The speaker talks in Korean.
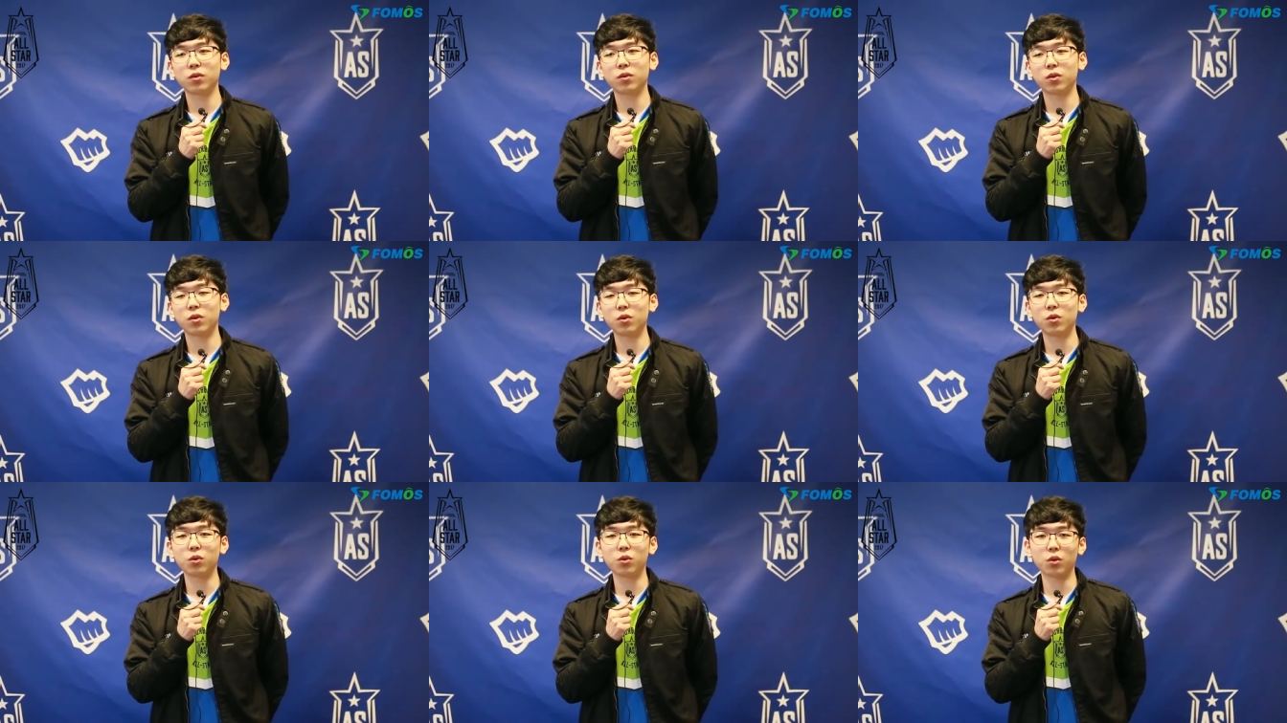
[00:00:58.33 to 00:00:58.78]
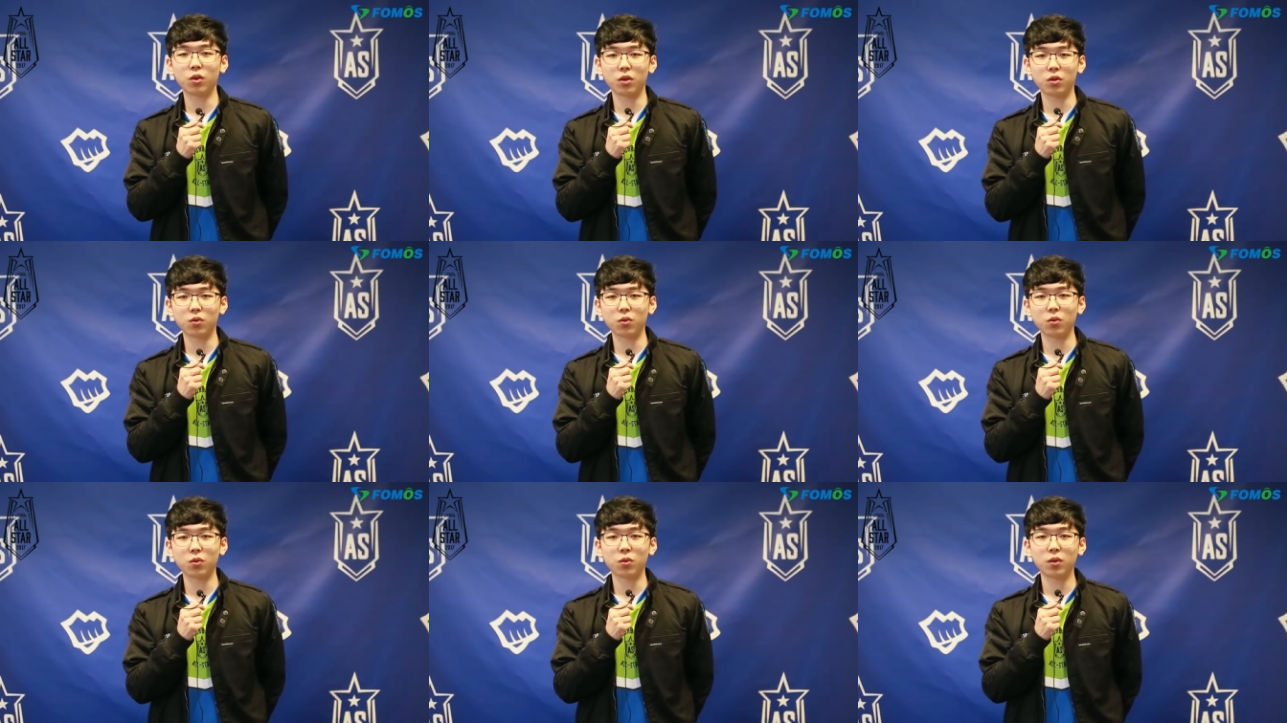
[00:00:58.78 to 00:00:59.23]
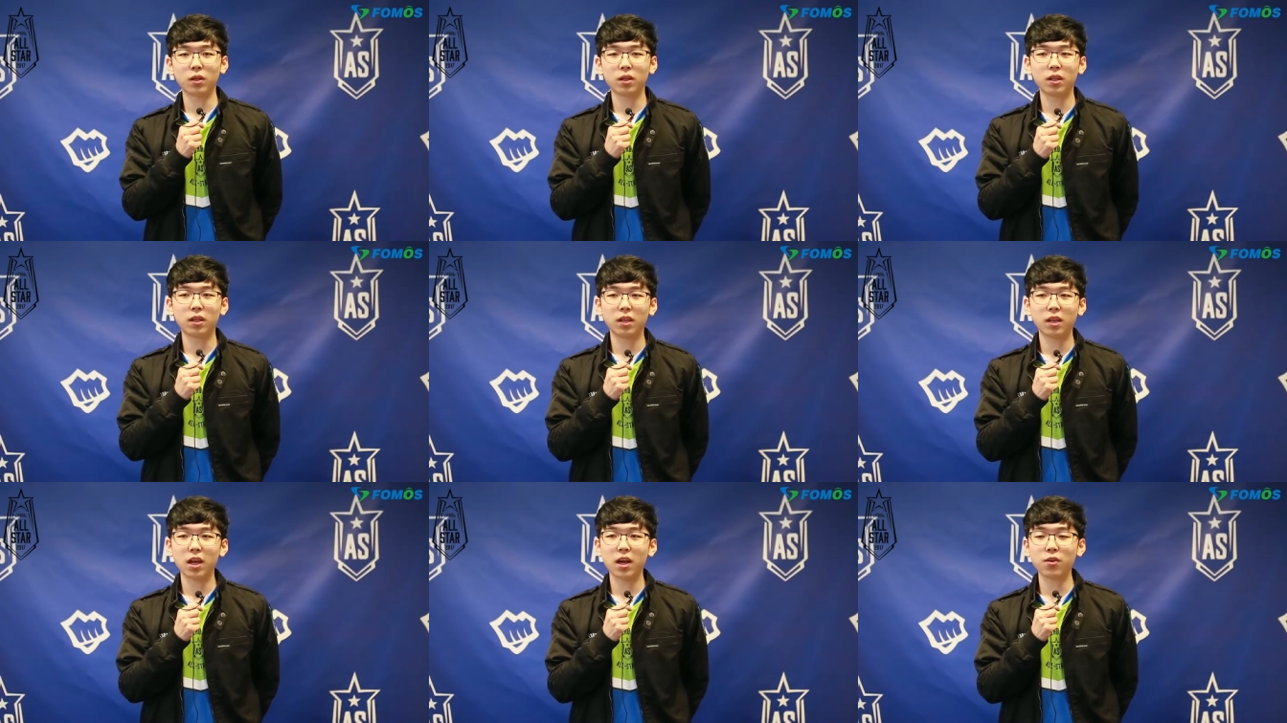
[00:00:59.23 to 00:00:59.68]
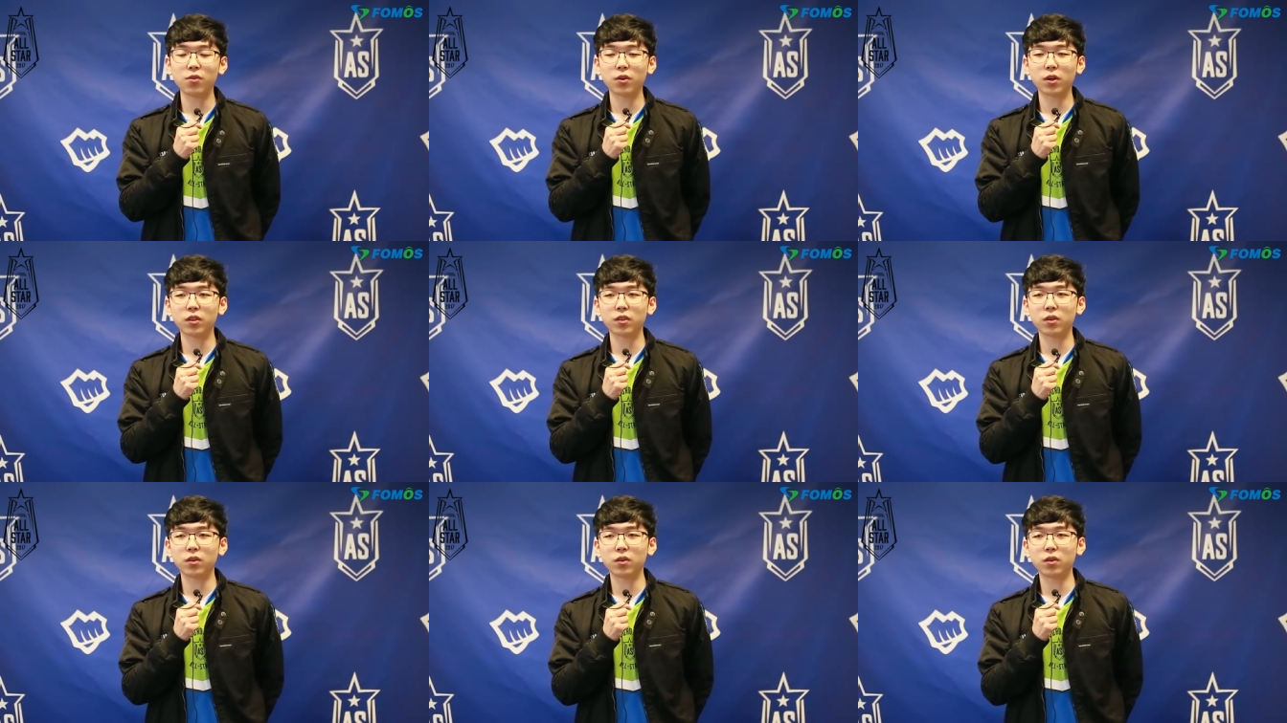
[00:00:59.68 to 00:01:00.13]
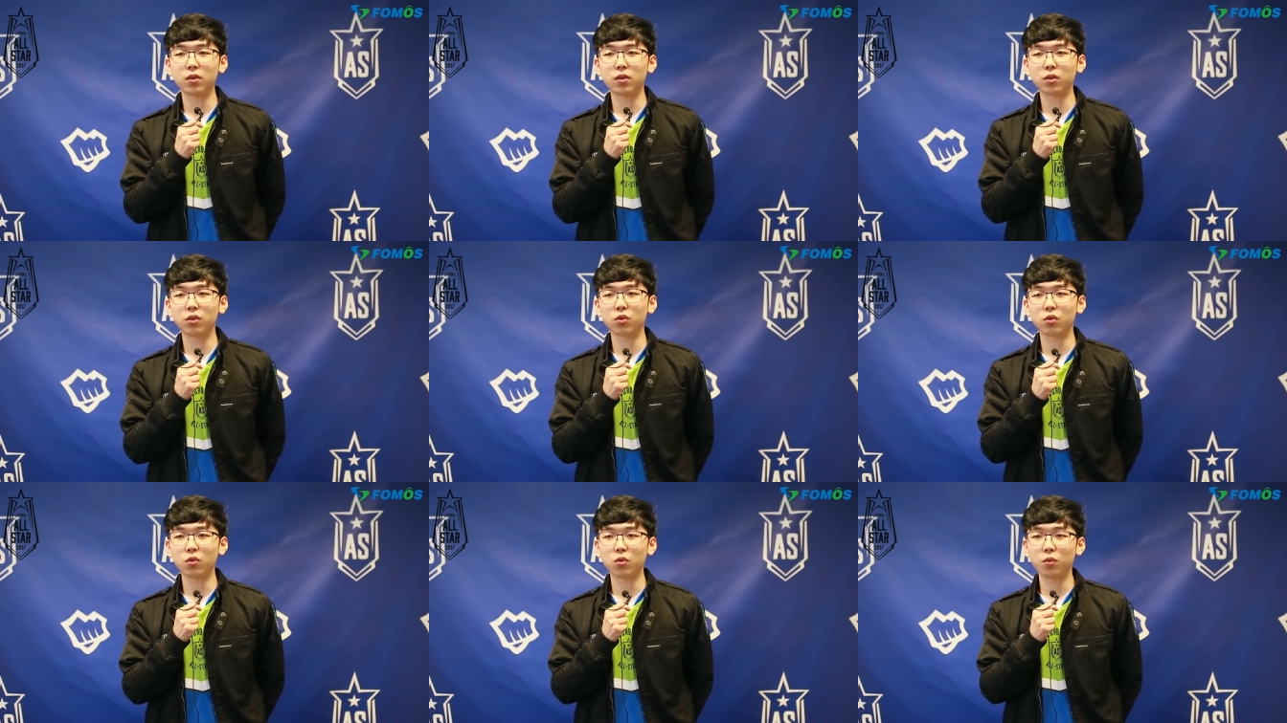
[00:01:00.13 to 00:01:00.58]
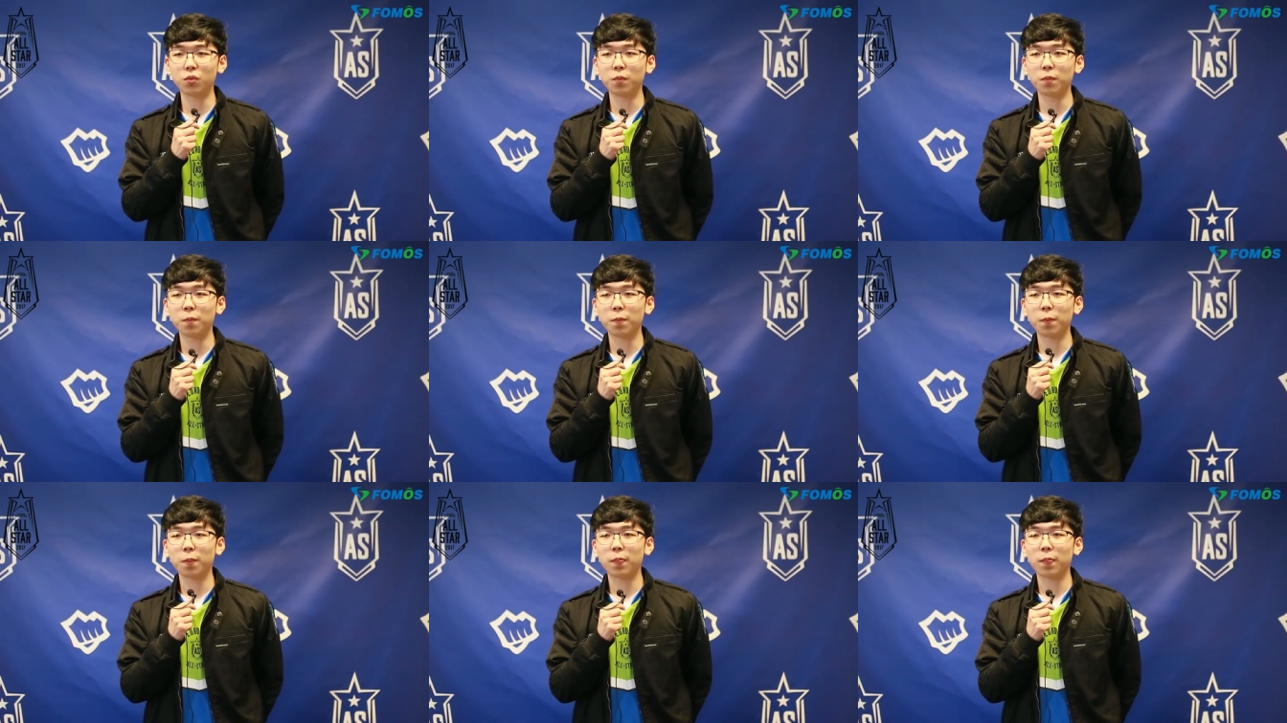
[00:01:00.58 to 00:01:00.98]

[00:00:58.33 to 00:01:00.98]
그런 것도 있고 한국에서 좀